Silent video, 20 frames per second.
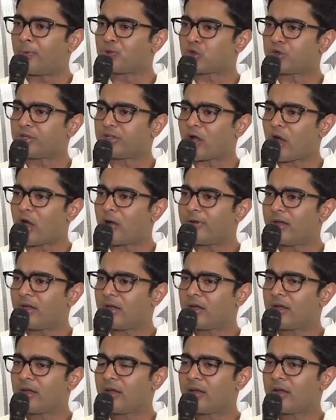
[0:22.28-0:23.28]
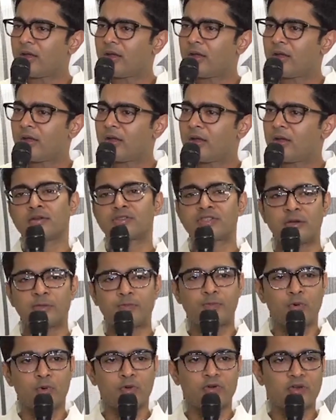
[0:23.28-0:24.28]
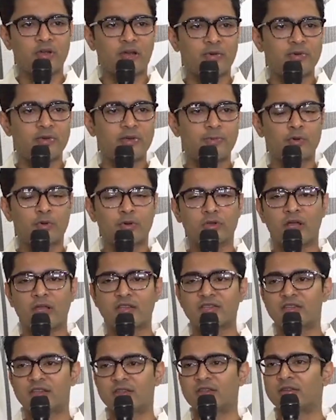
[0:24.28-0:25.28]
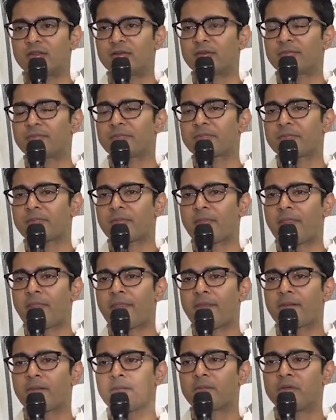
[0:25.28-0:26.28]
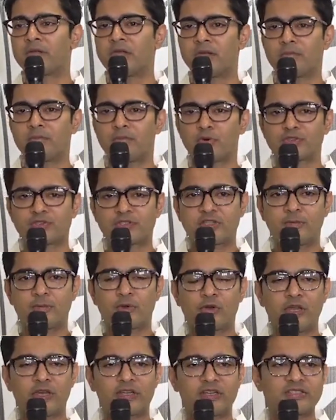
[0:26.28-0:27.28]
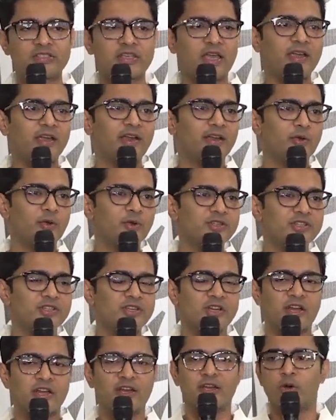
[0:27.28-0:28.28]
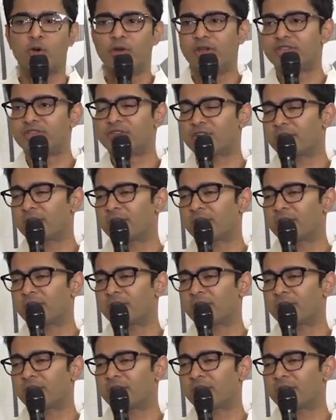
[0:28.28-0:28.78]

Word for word: পুজো দিতে হবে শিবপুর রামডিপুর কাছে পিএম বস্তি বলে একটি জায়গা রয়েছে সেখানে হয়েছে